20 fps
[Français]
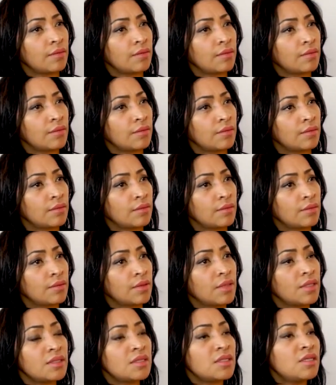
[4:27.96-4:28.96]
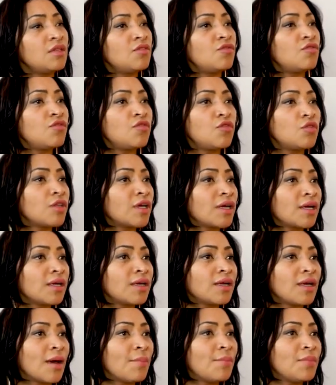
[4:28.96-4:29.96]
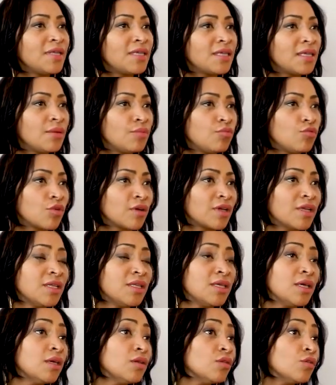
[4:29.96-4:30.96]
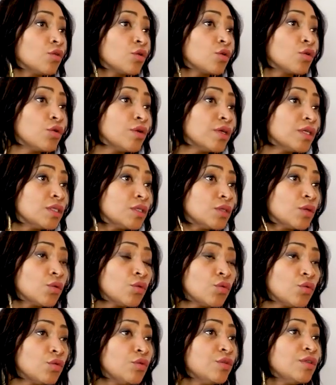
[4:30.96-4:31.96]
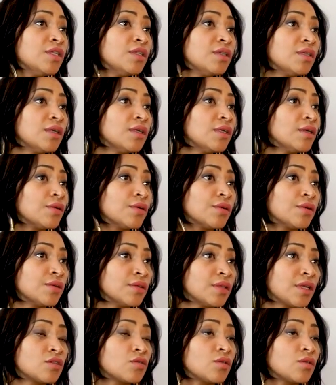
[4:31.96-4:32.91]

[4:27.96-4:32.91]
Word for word: Euh, qu'est-ce qu'il faudrait appliquer pour qu'il y ait une cohésion ou l'unité